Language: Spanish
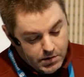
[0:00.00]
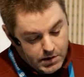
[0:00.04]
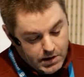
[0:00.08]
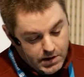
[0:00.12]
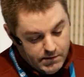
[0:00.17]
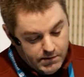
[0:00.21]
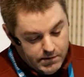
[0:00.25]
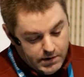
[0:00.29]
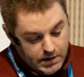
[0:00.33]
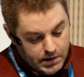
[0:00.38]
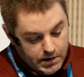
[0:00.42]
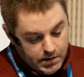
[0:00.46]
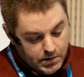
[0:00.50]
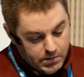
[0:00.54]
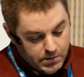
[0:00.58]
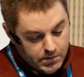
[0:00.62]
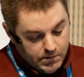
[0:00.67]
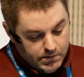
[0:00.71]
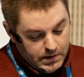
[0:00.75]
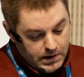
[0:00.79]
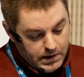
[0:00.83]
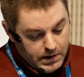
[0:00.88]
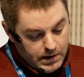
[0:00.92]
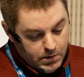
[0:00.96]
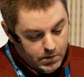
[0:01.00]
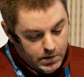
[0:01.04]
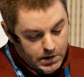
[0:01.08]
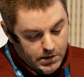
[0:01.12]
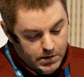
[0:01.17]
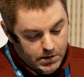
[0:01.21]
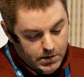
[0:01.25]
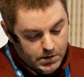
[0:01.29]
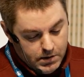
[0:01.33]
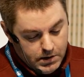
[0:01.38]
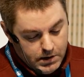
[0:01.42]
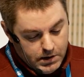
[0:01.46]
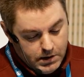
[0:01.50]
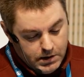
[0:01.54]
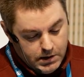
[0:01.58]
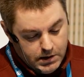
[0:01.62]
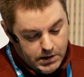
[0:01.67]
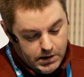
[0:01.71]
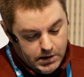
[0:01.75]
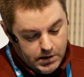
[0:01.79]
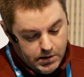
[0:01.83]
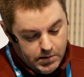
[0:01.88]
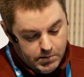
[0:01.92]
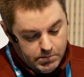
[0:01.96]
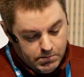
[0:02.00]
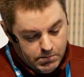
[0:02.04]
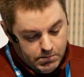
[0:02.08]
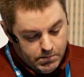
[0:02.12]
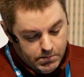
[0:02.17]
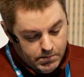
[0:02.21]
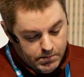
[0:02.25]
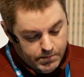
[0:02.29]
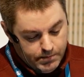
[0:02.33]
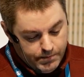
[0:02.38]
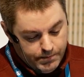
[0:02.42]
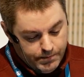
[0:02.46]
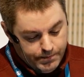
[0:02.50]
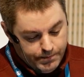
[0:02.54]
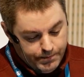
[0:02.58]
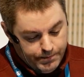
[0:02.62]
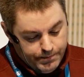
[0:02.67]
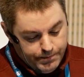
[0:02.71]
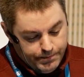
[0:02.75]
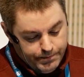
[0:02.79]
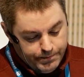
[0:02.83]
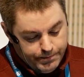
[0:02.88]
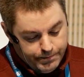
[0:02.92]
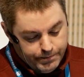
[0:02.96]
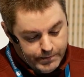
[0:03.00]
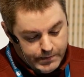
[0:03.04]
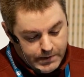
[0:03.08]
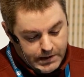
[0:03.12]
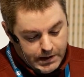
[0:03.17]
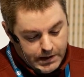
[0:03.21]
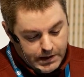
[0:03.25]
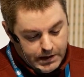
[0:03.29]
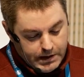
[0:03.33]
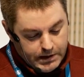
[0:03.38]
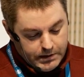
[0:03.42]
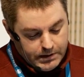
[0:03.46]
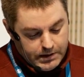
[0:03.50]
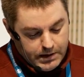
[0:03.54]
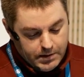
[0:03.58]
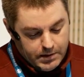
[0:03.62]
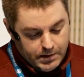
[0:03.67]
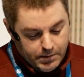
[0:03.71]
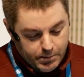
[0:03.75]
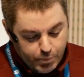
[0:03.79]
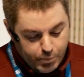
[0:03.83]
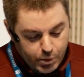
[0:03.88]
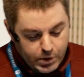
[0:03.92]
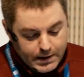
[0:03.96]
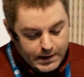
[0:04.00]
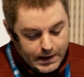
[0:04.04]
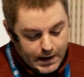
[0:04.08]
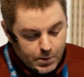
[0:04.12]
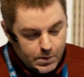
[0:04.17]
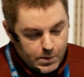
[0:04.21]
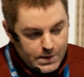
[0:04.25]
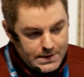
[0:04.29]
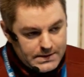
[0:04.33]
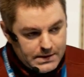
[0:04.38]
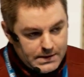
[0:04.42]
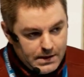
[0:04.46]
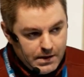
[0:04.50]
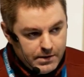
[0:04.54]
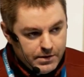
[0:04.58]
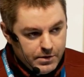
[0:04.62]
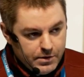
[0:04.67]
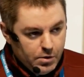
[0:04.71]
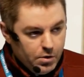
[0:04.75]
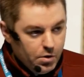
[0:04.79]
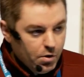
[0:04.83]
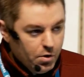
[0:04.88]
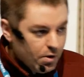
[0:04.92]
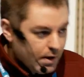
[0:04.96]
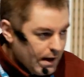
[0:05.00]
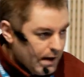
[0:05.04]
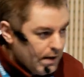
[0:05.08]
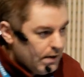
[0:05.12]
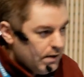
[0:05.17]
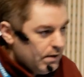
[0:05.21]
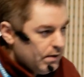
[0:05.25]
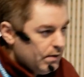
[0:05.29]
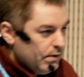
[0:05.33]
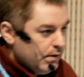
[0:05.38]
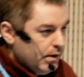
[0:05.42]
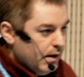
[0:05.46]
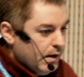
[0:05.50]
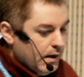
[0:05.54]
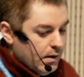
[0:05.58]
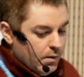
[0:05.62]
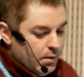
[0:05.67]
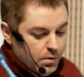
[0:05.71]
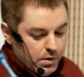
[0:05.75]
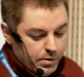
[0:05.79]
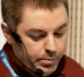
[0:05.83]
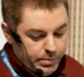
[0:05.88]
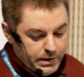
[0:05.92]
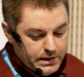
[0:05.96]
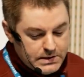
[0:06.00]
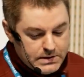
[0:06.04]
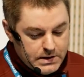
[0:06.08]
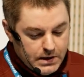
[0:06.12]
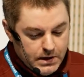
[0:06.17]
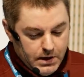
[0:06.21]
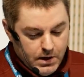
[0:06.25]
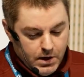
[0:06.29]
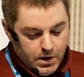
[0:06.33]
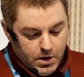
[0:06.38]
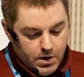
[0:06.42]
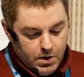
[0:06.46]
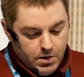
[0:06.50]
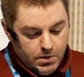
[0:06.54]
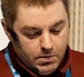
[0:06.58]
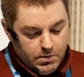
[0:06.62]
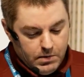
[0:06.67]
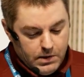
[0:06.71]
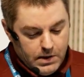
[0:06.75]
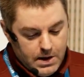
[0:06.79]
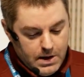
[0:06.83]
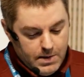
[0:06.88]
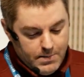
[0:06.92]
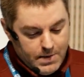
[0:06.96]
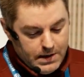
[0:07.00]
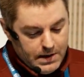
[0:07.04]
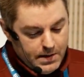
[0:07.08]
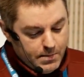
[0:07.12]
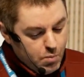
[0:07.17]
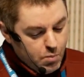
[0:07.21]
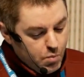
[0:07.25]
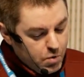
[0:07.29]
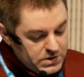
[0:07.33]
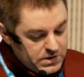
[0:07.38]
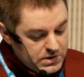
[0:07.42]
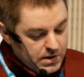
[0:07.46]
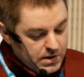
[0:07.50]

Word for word: Local Flywheel eh, mm, te puede crear una instalación local de WordPress de manera muy